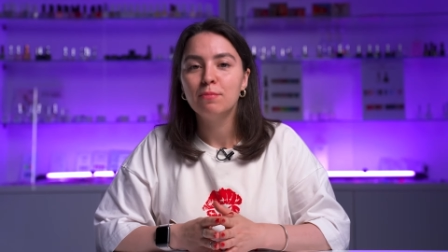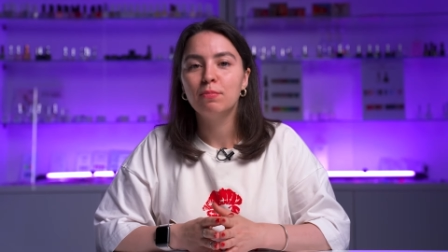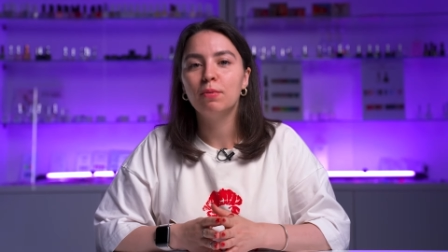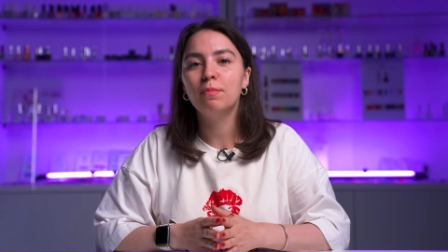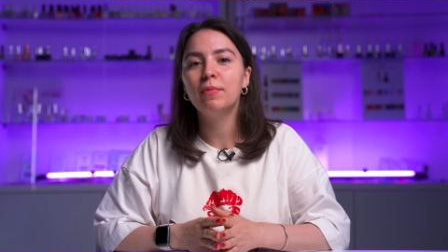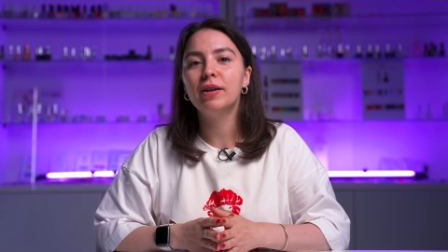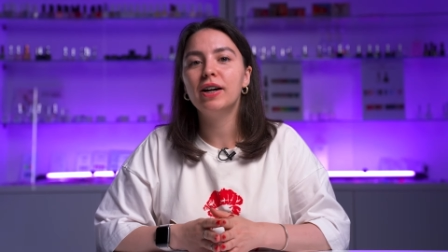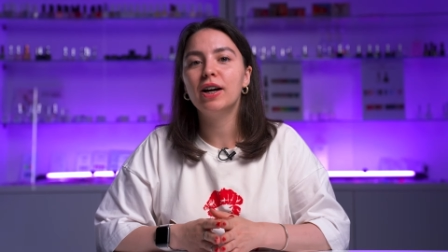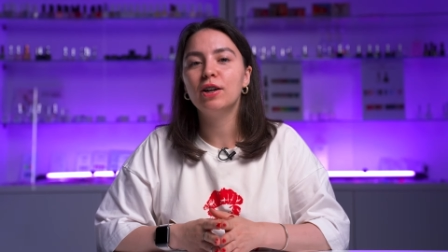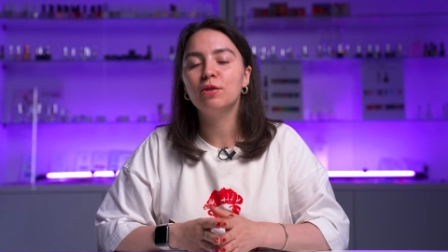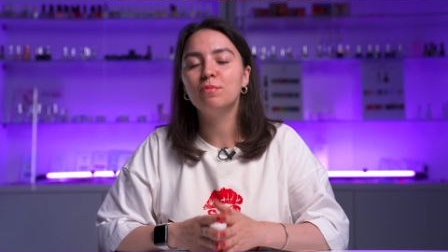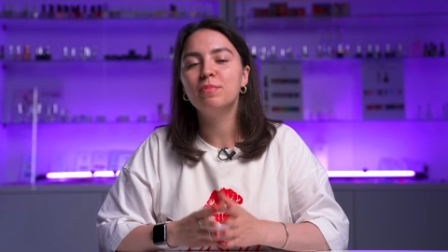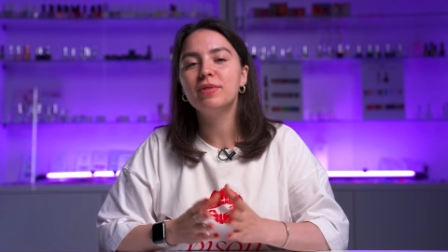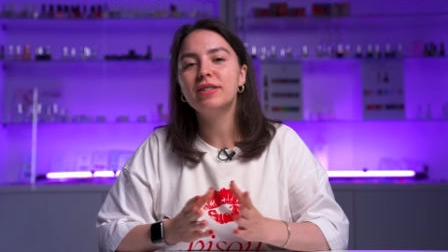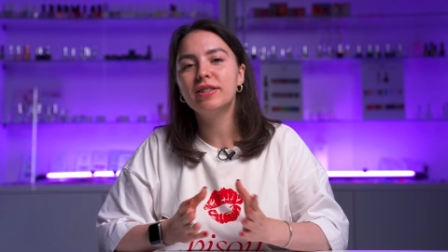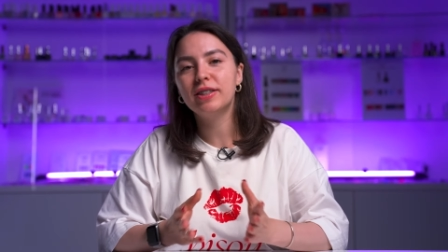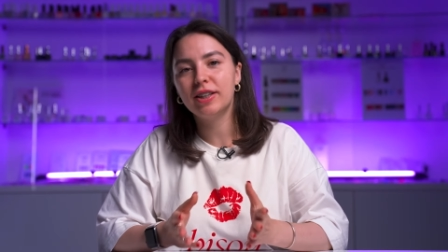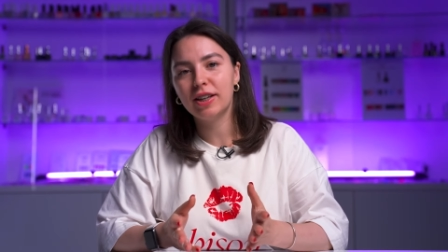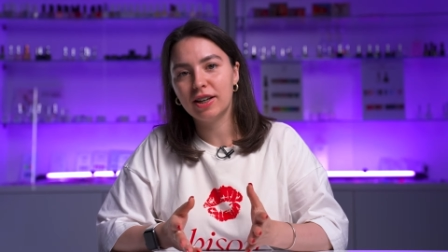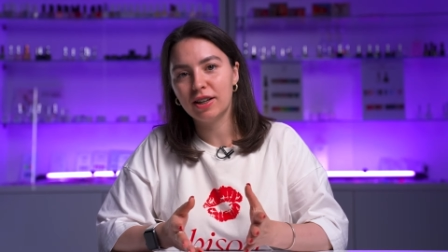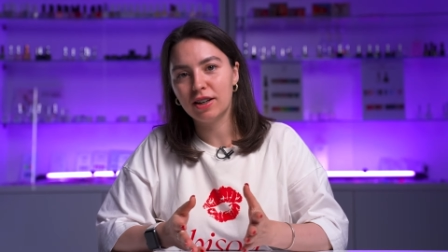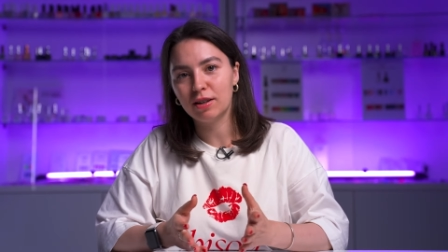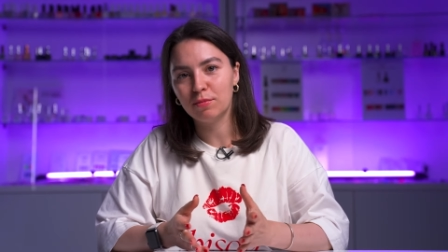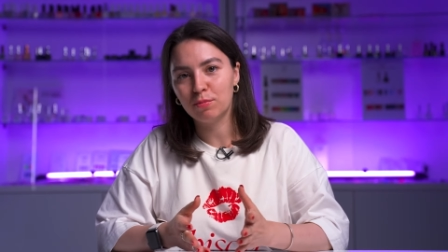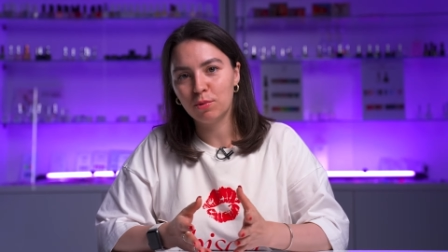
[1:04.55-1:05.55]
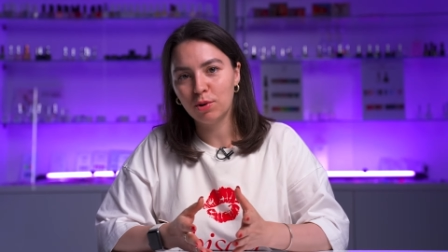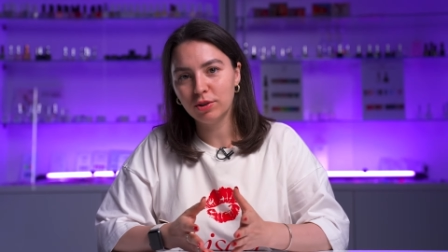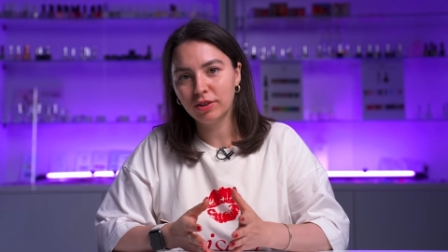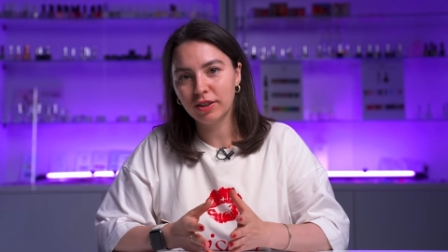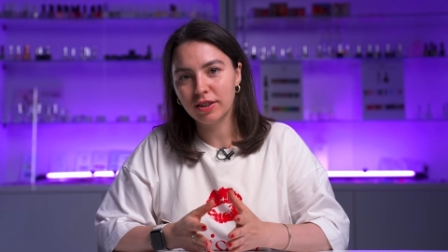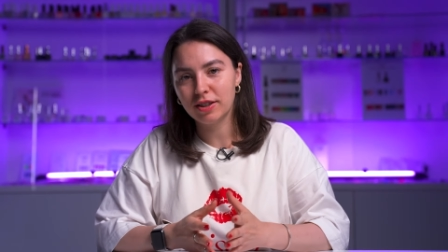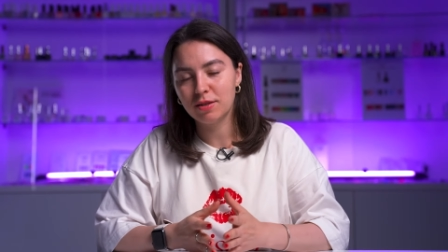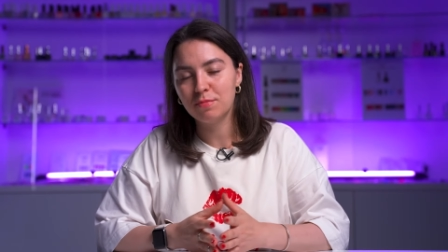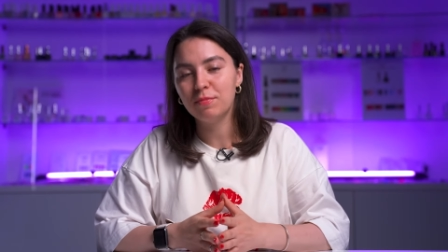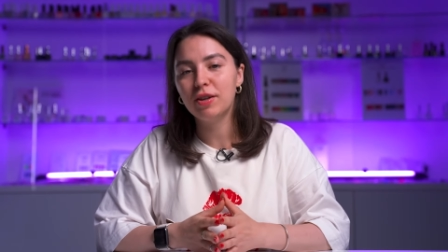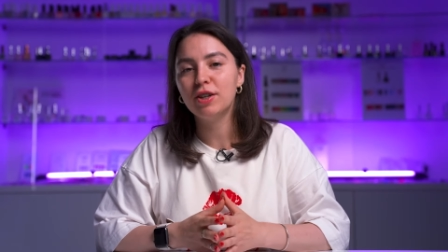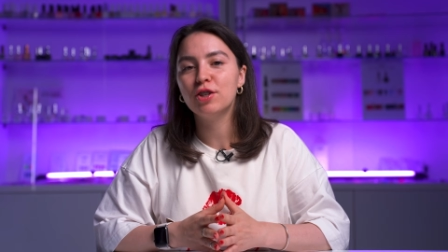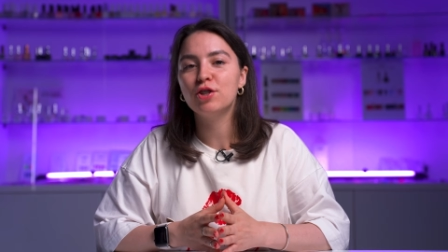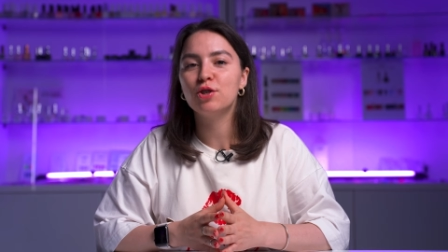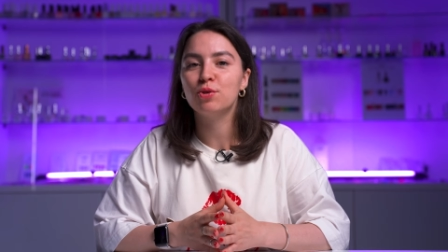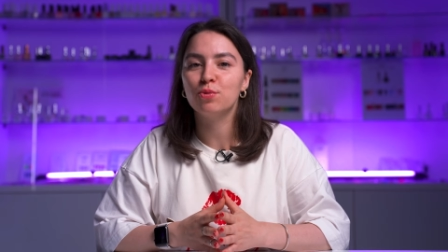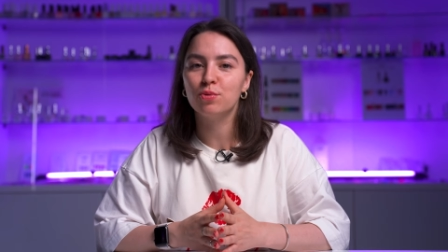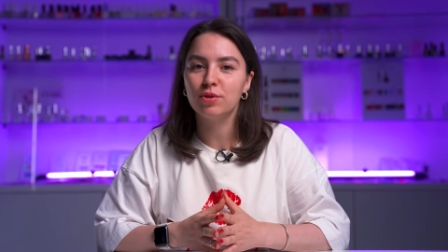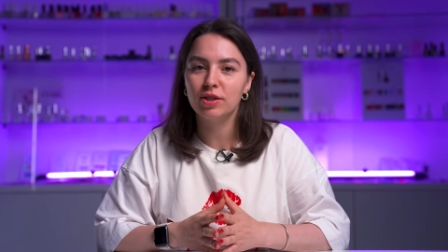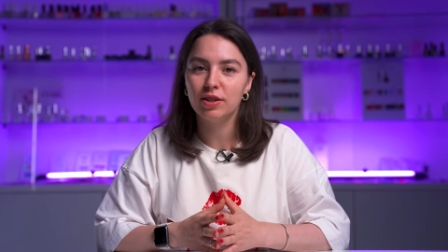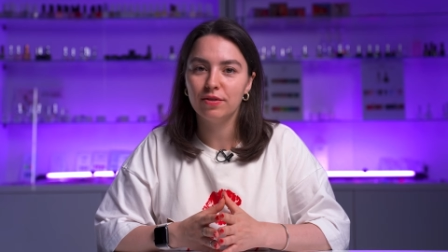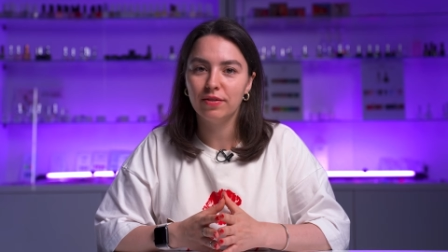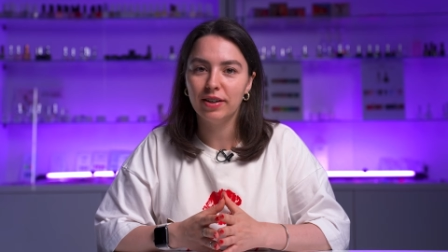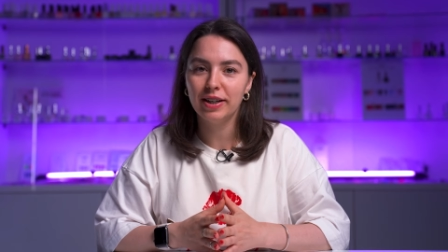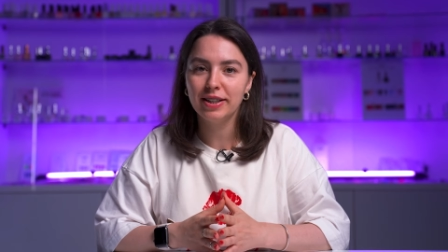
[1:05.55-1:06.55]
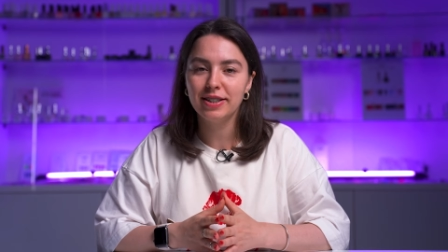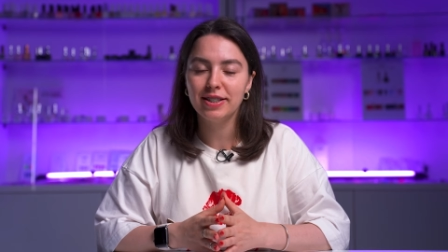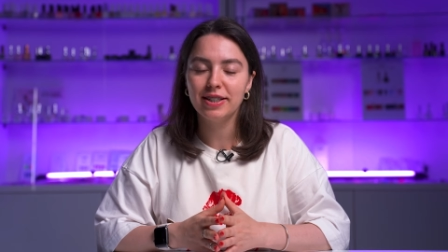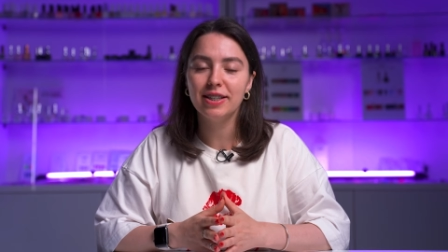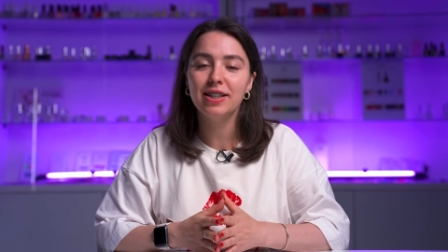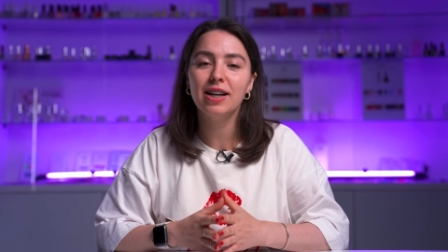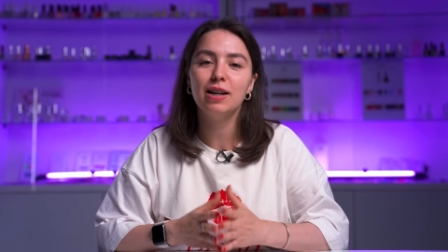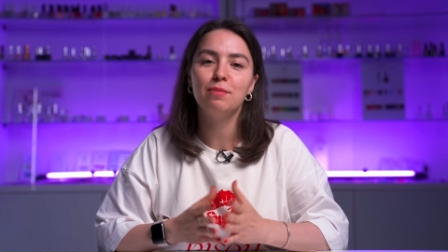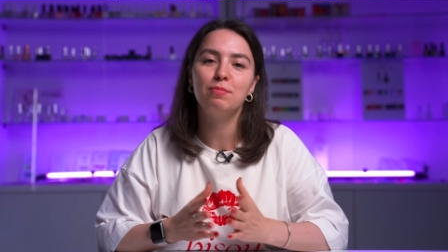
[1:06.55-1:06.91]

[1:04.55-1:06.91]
помогают быстрее работать, меньше уставать и